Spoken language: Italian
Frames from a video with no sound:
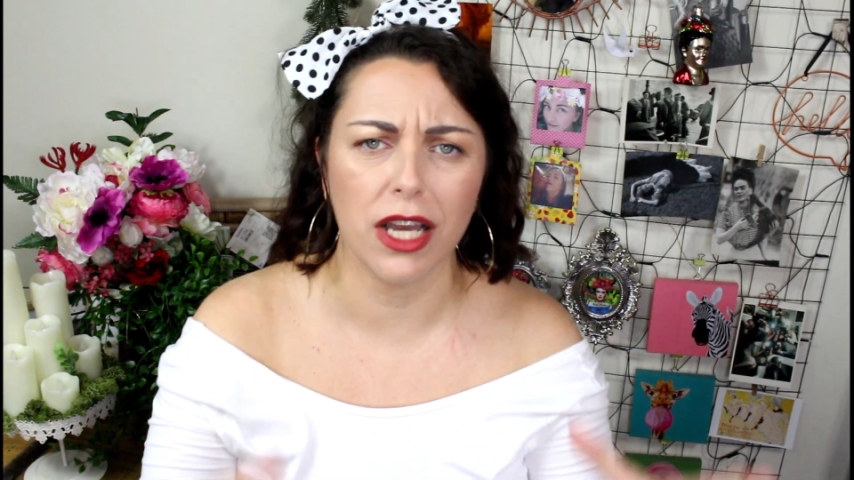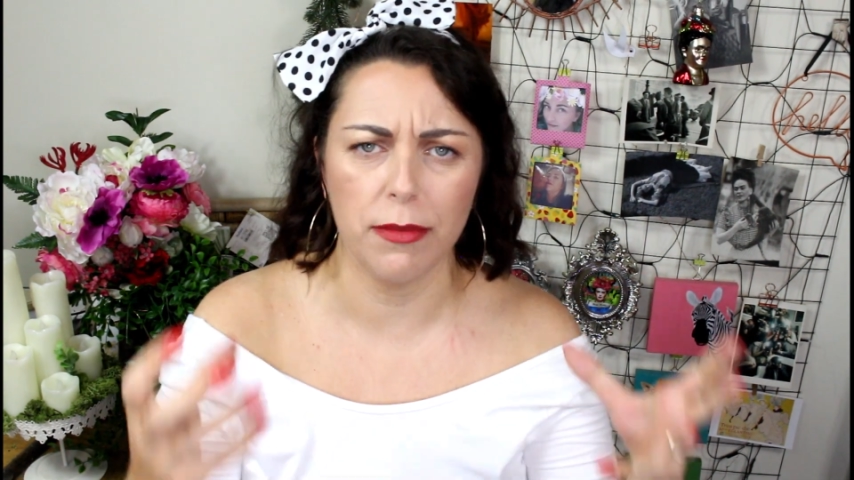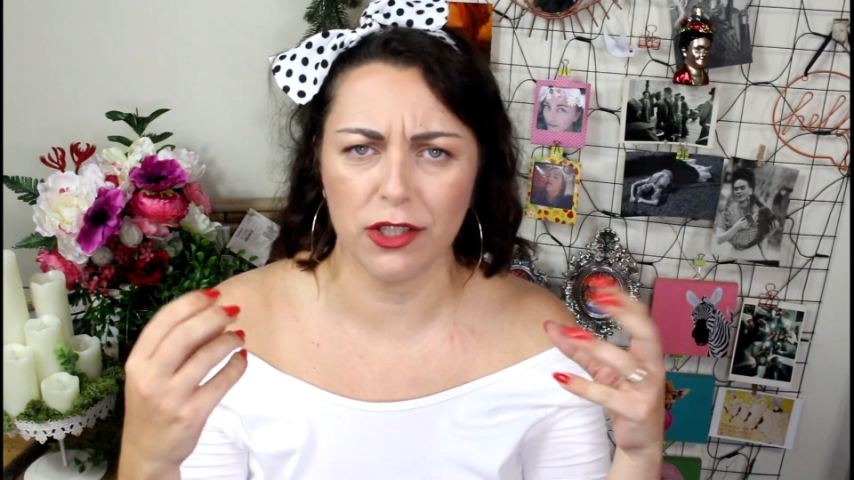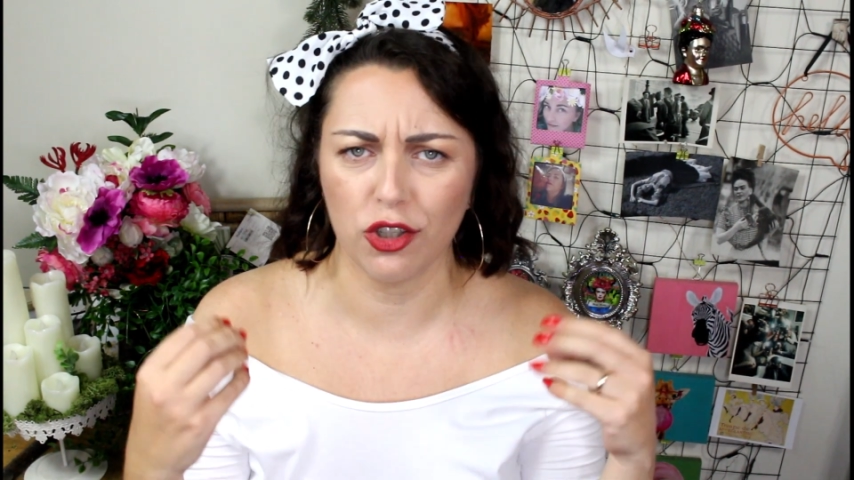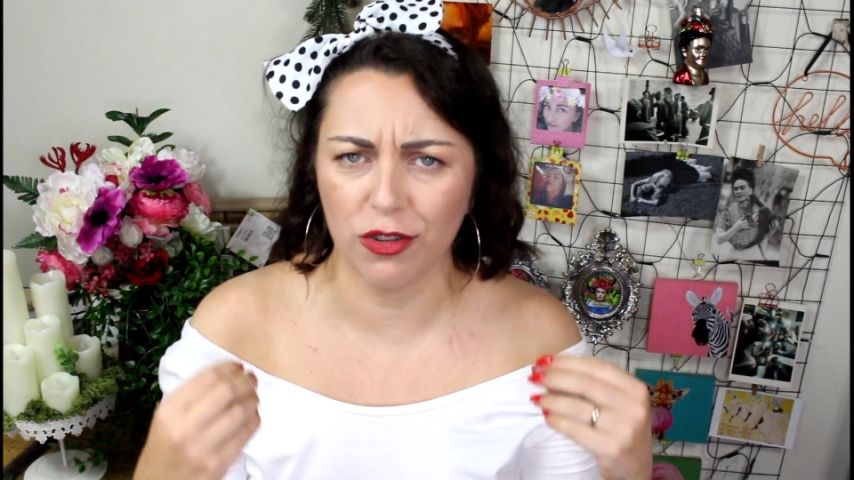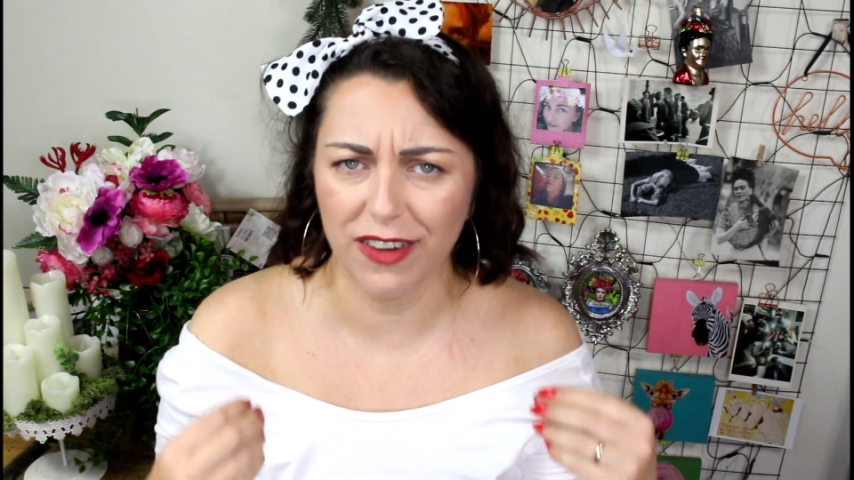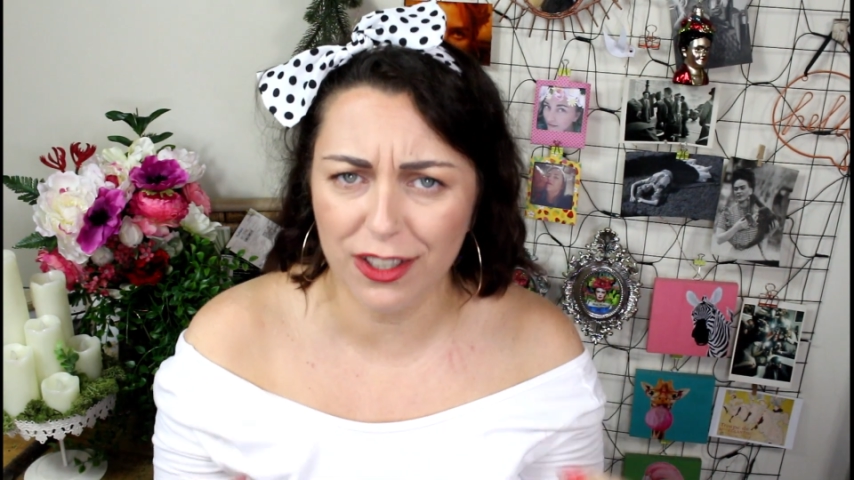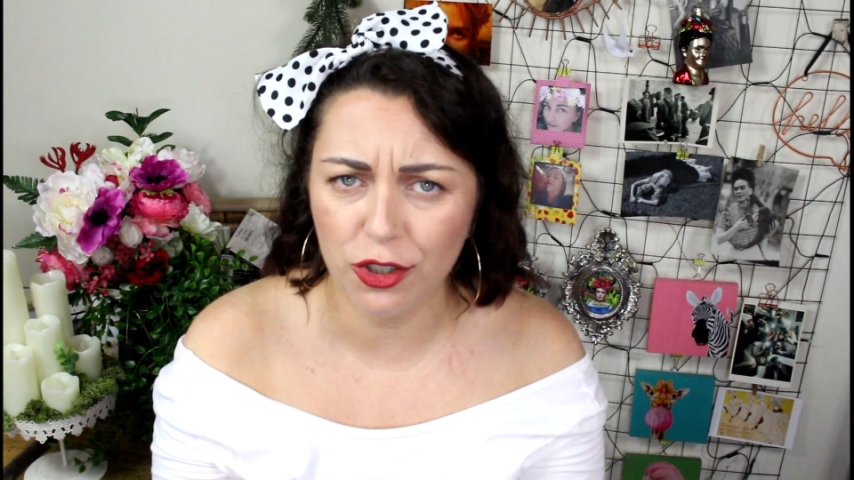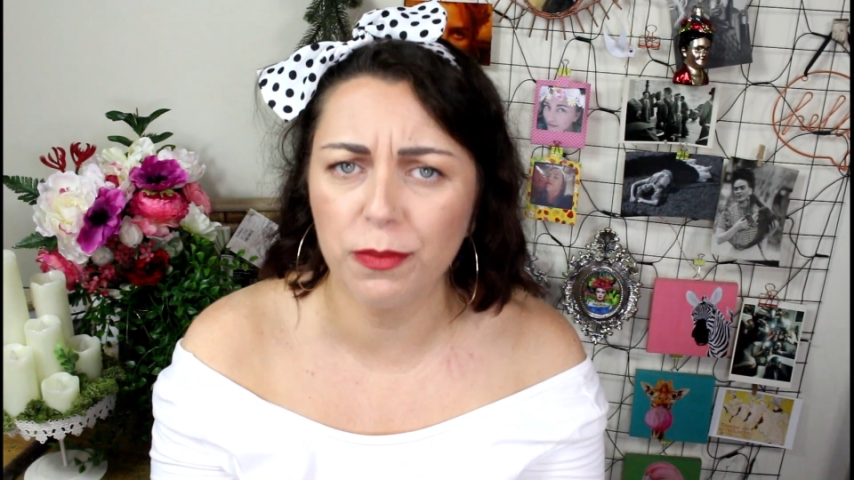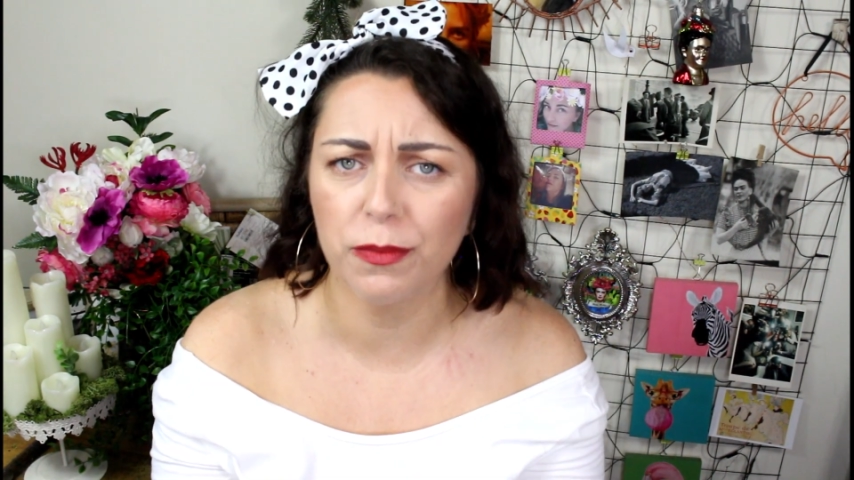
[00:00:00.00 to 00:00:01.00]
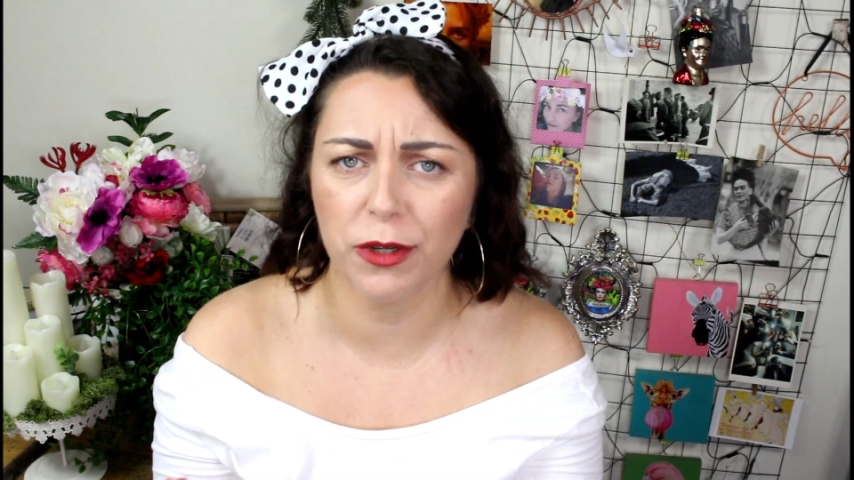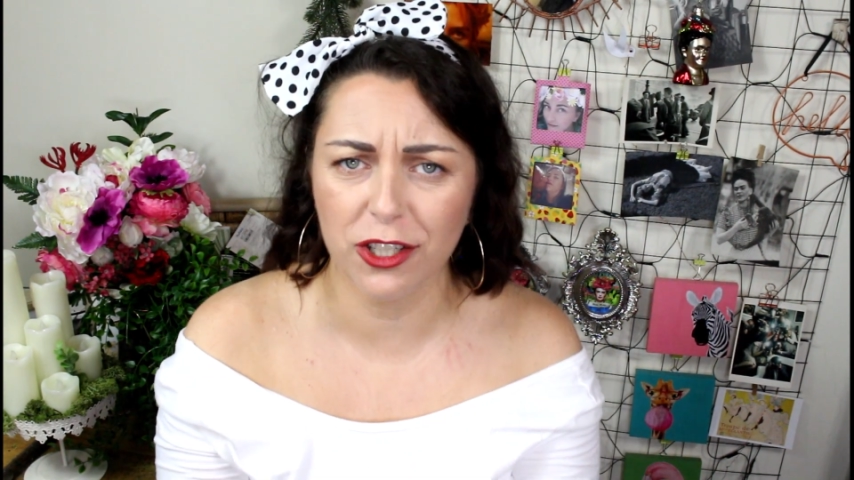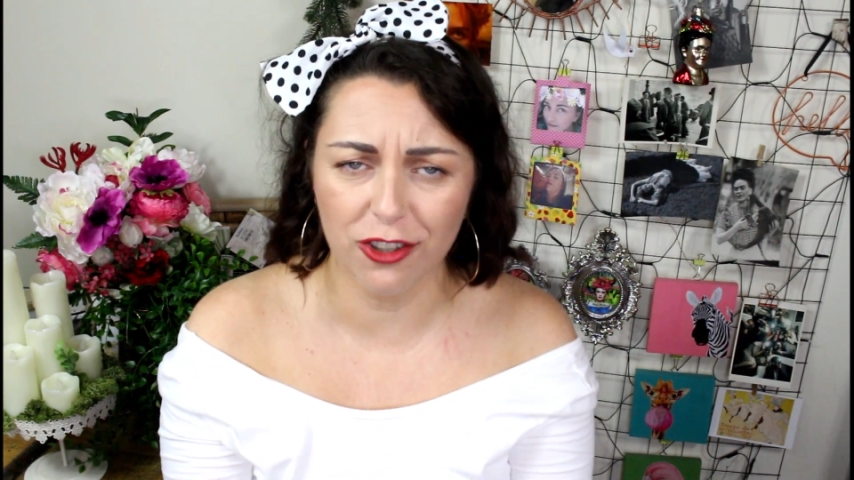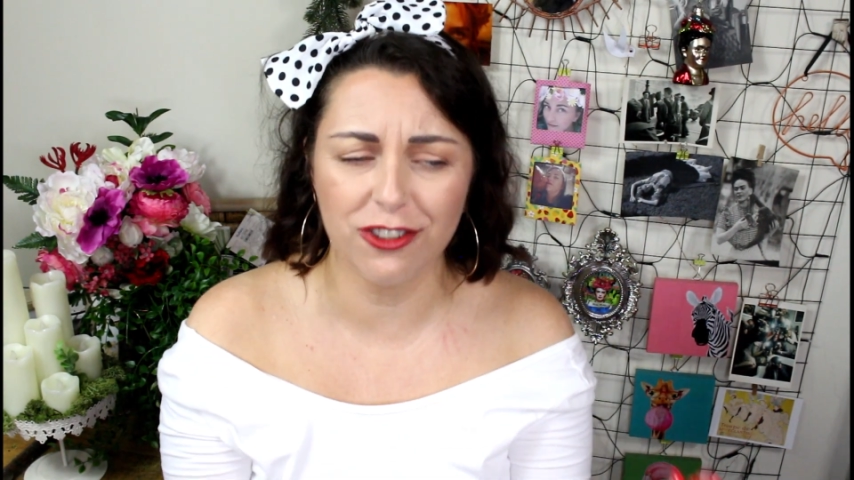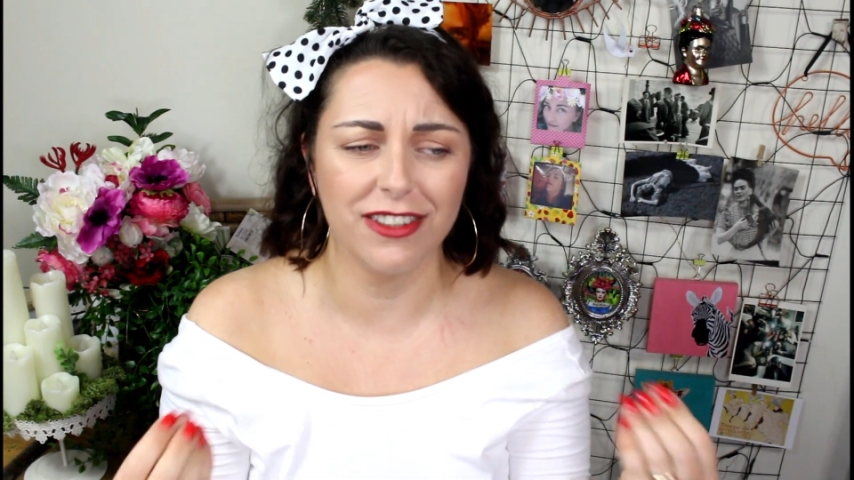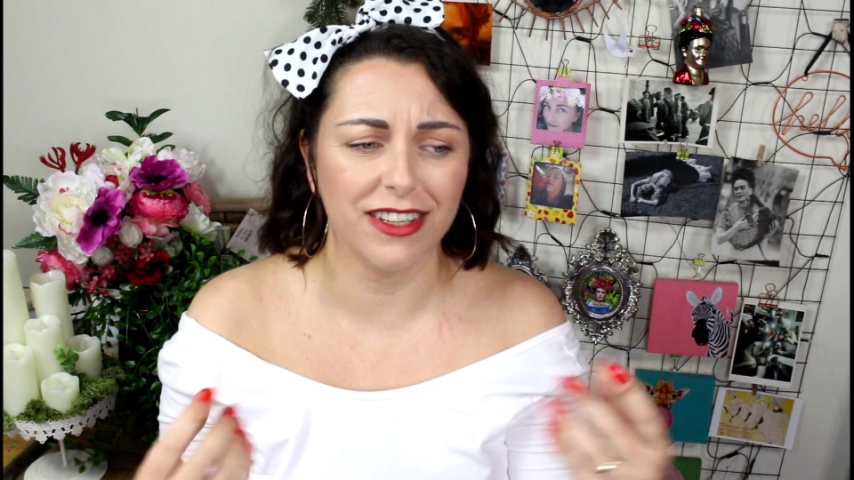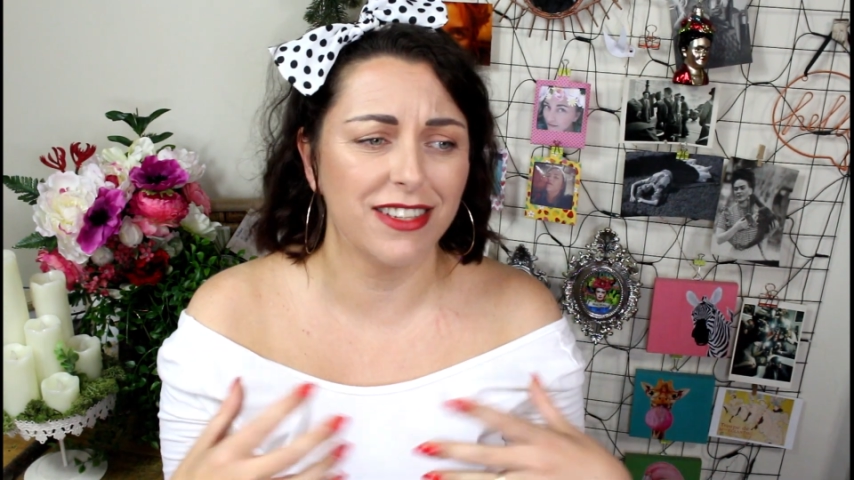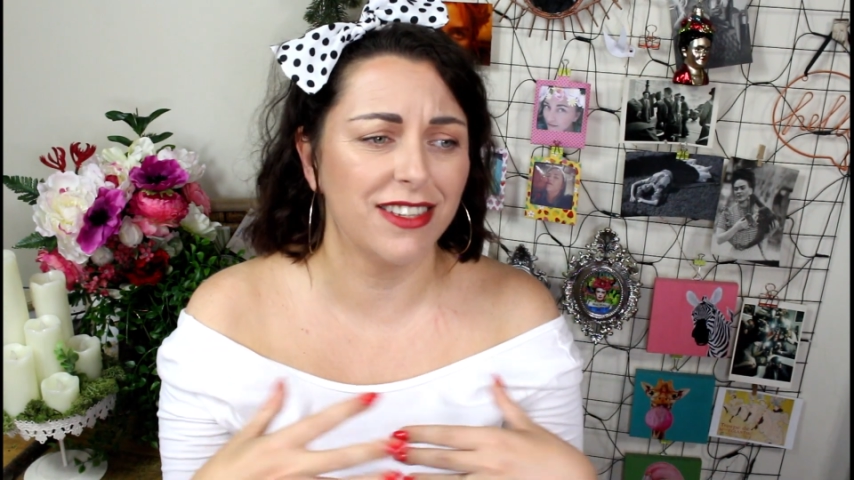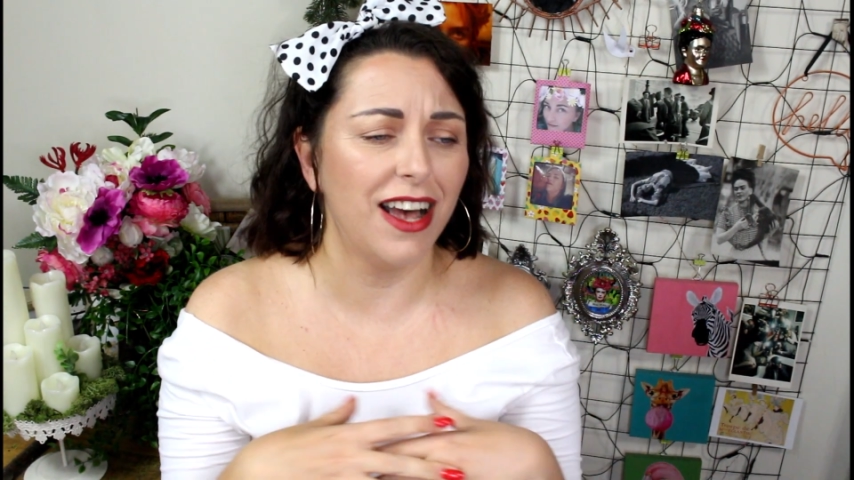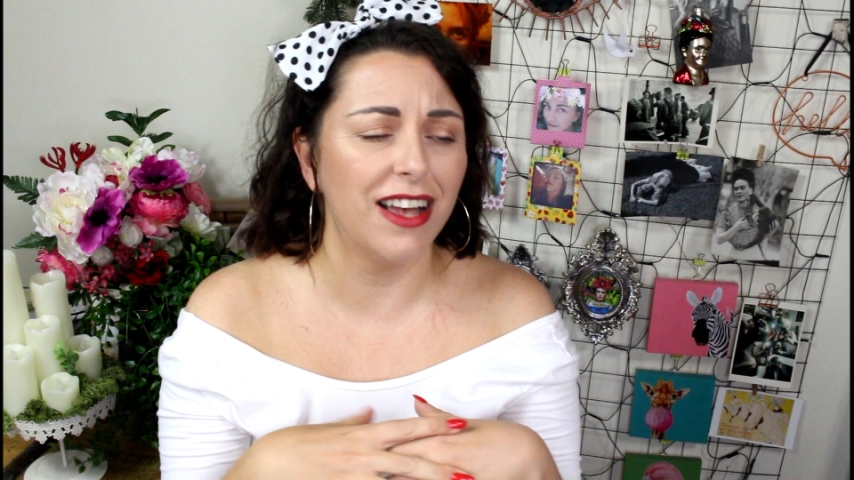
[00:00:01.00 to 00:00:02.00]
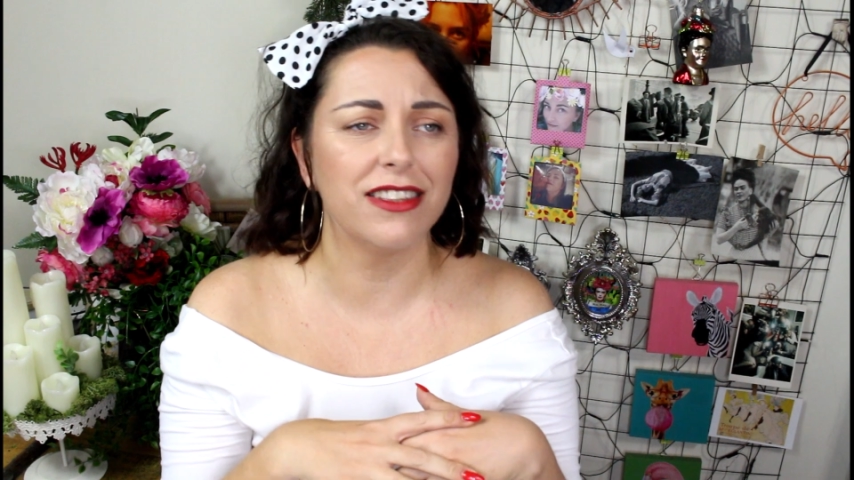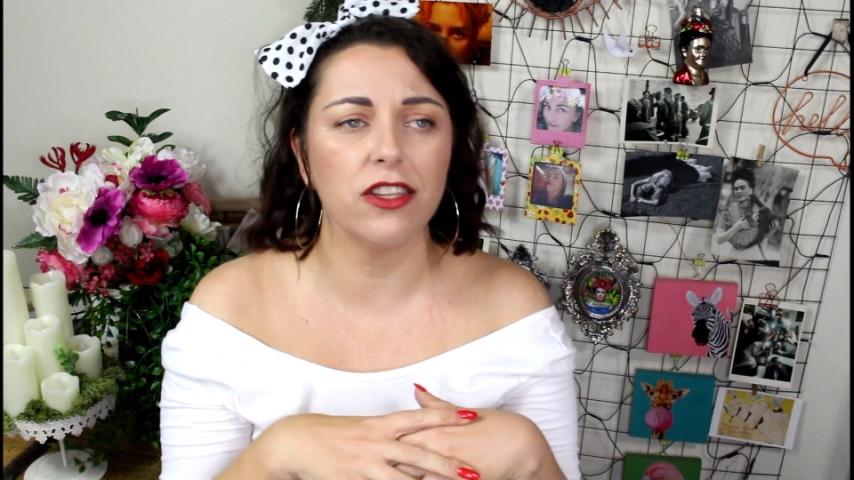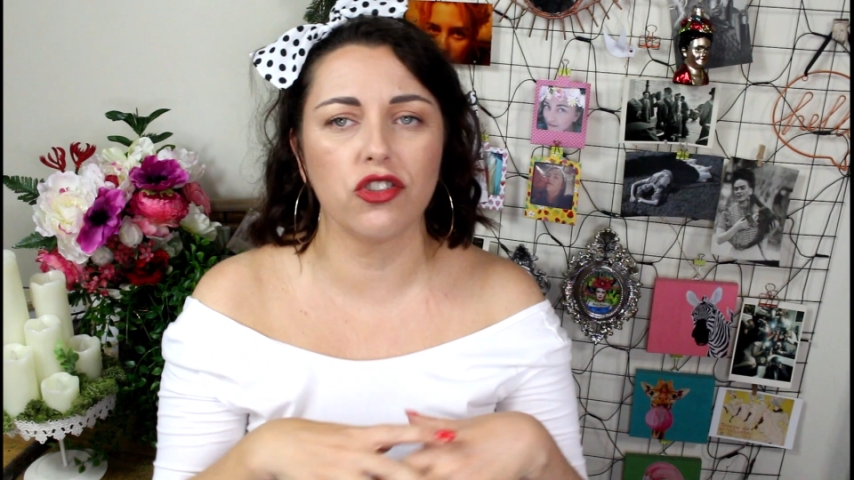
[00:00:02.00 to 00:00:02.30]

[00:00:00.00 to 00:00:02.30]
che abbiate trovato i prodotti interessanti.